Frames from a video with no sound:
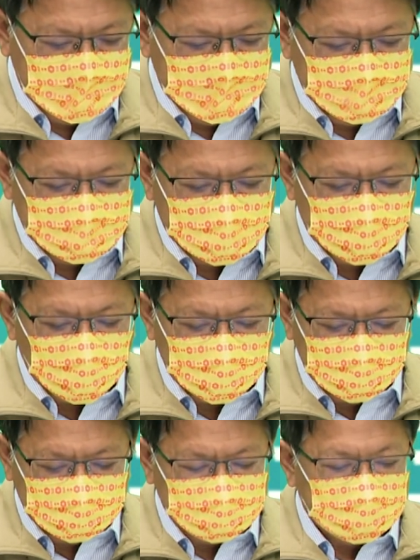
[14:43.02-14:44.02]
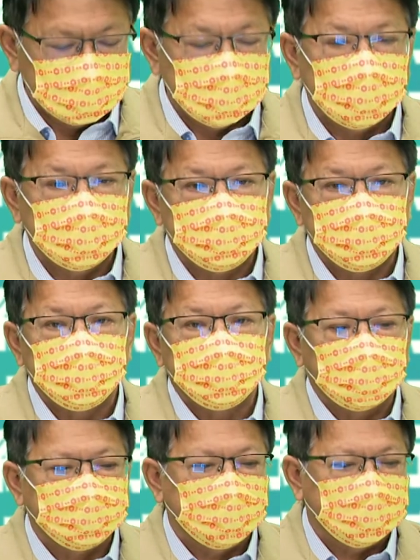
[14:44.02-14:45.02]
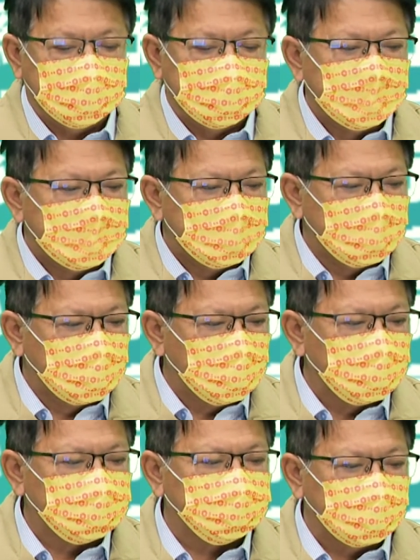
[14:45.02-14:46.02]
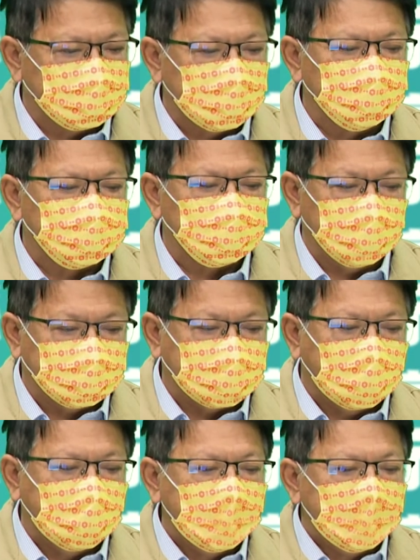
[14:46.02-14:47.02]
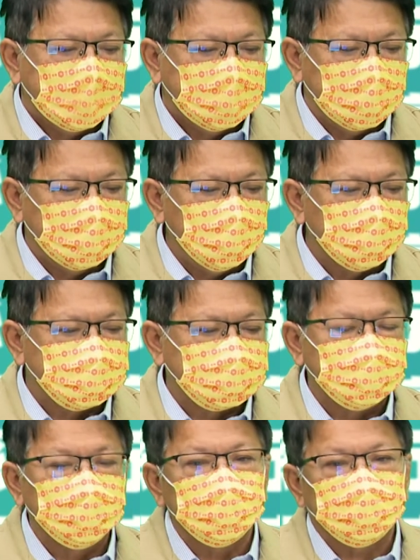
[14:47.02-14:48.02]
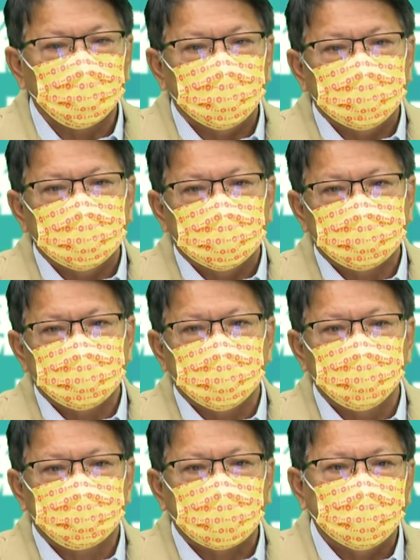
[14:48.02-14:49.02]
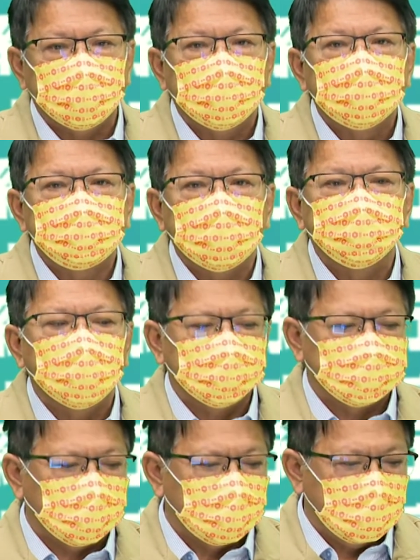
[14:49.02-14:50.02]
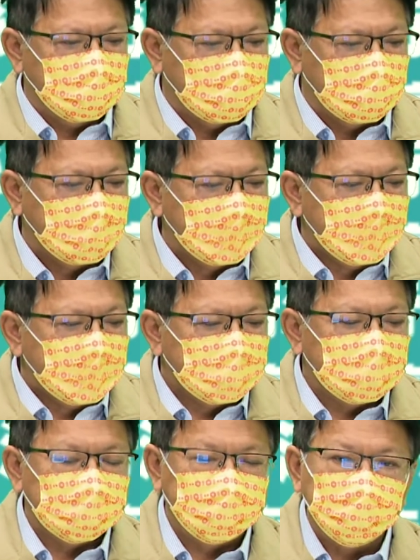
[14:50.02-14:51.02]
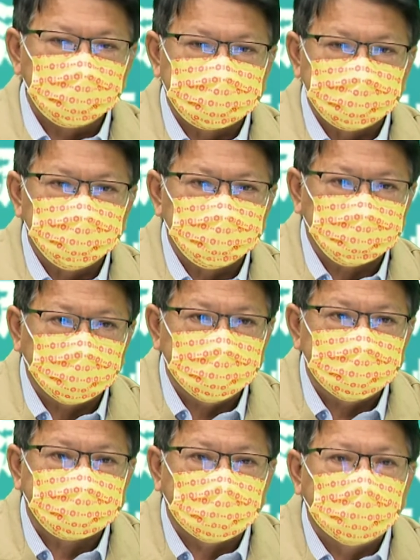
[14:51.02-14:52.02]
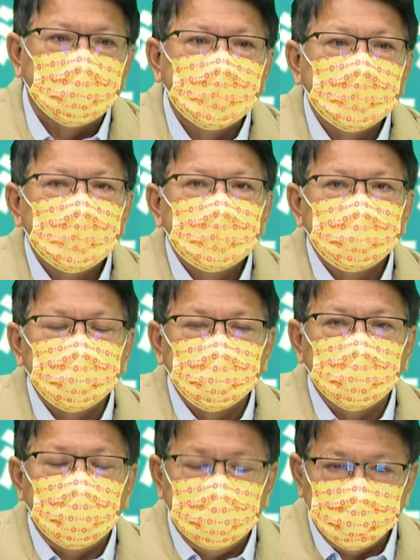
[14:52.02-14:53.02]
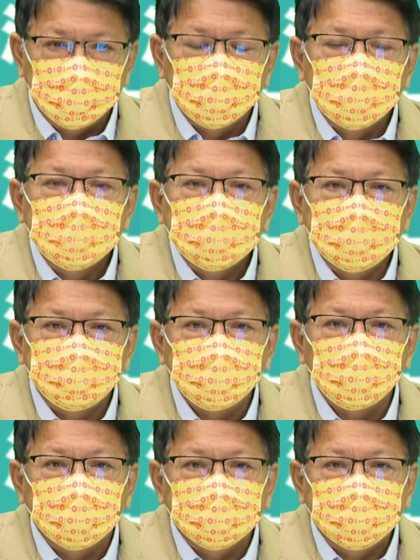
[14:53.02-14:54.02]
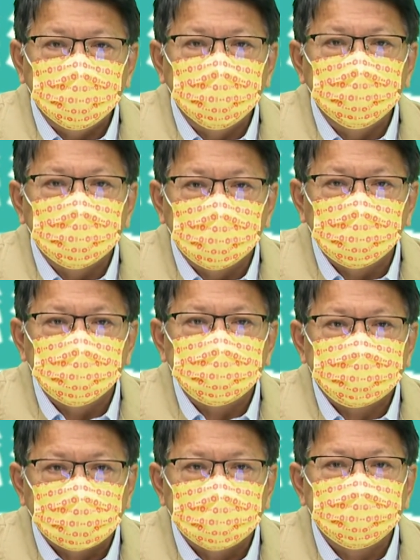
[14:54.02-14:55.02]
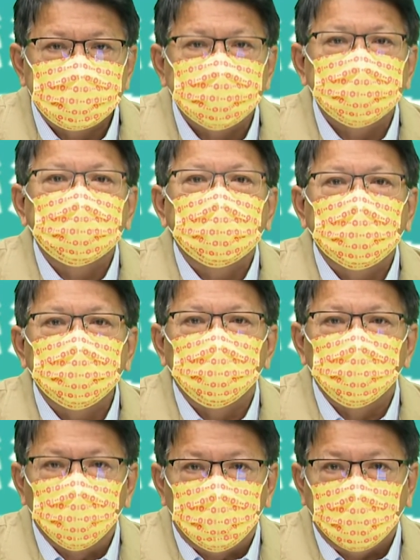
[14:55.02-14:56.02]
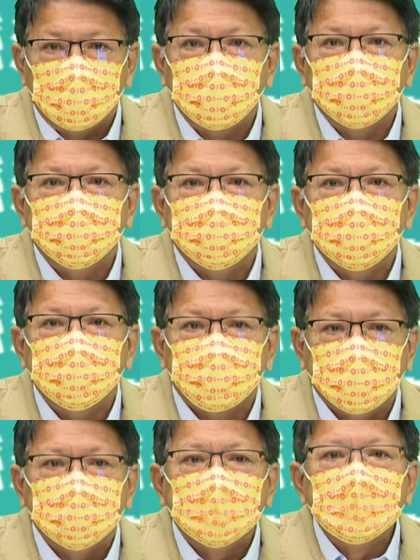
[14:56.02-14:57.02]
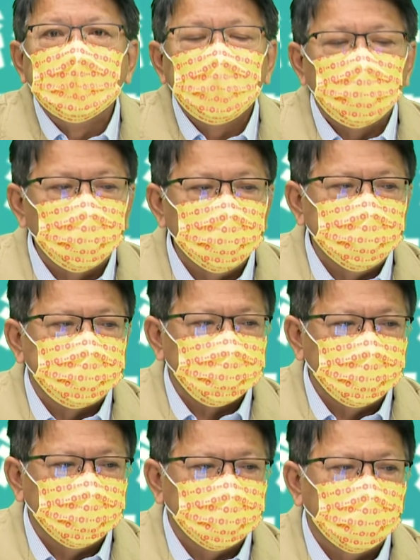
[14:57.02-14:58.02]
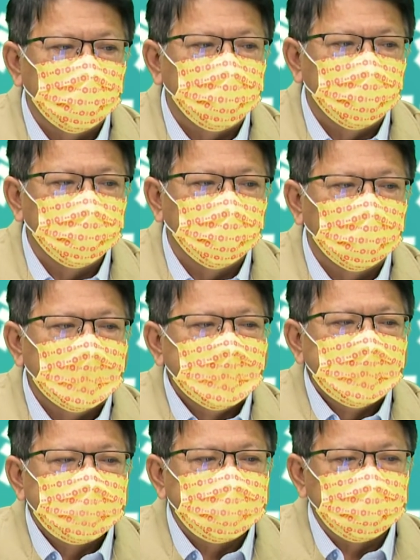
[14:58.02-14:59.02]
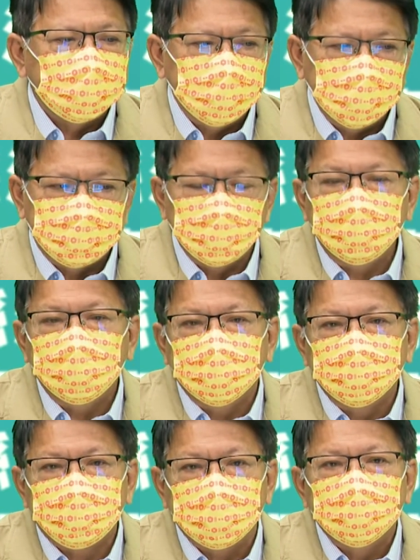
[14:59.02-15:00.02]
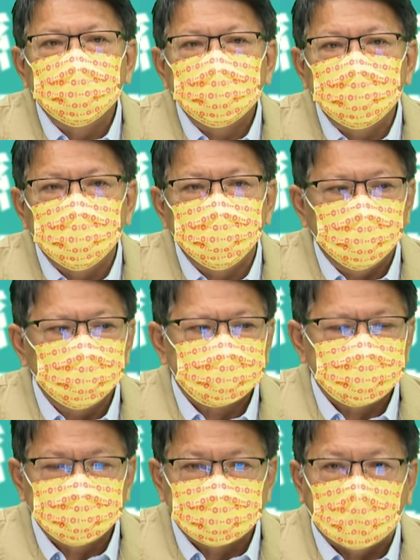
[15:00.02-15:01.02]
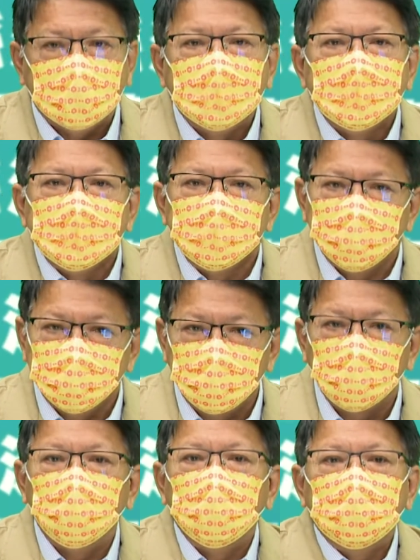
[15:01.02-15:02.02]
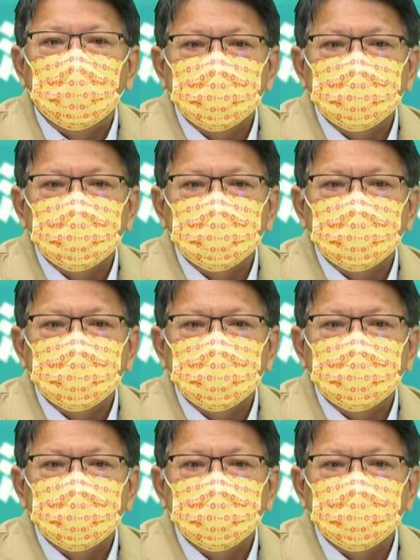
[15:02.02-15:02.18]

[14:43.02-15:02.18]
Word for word: 来欢迎大呃，请大家呢能够随到随打。那六十五岁啊，只要带健保小黄卡。那六十五岁以上，那个还有。不管一二三季，还有五百块的礼券，呼吁所有的好朋友，这个疫情严峻，疫苗施打能够啊